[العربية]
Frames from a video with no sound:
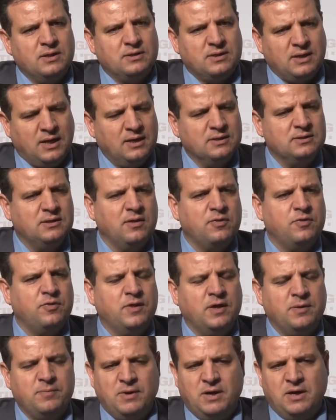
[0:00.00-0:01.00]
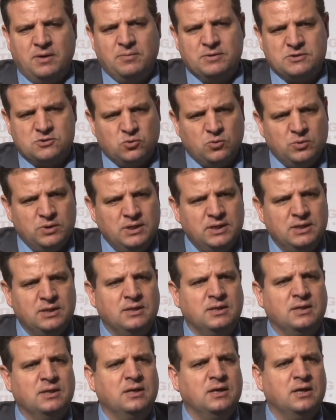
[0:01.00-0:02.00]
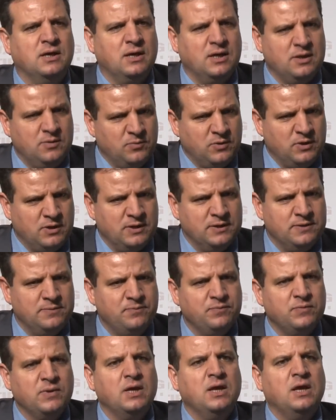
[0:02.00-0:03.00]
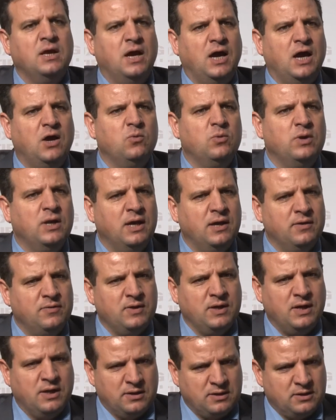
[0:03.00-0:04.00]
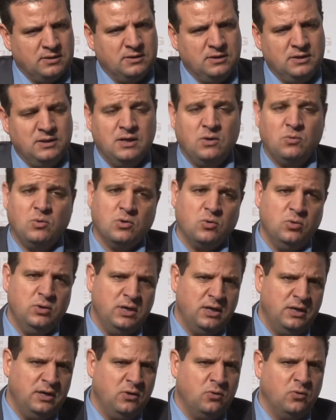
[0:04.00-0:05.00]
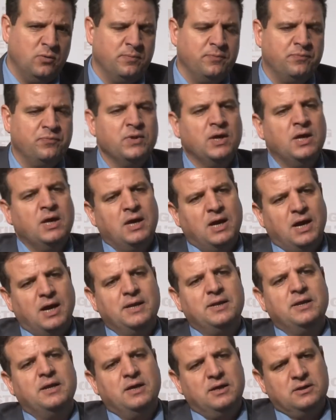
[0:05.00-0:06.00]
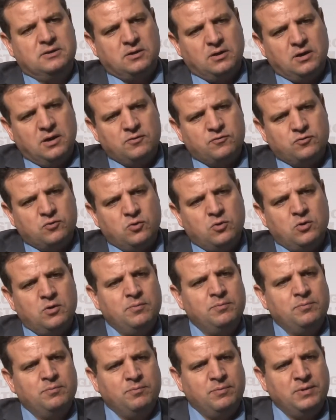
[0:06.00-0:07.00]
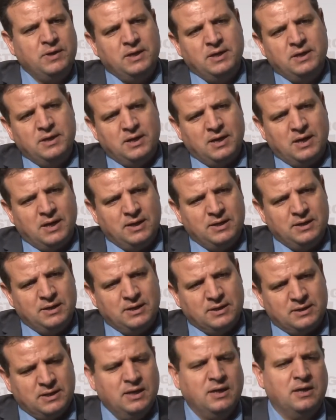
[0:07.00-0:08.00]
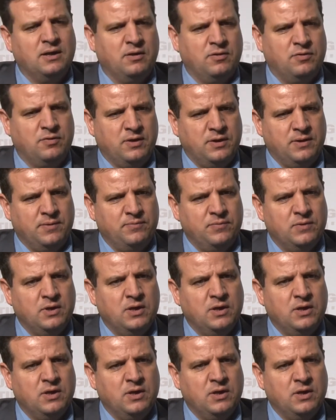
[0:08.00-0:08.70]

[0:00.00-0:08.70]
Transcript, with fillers: تحدثنا مع مسؤولين ألمان حول هذه القضية وقلنا لهم أن اعترافكم بالكارثة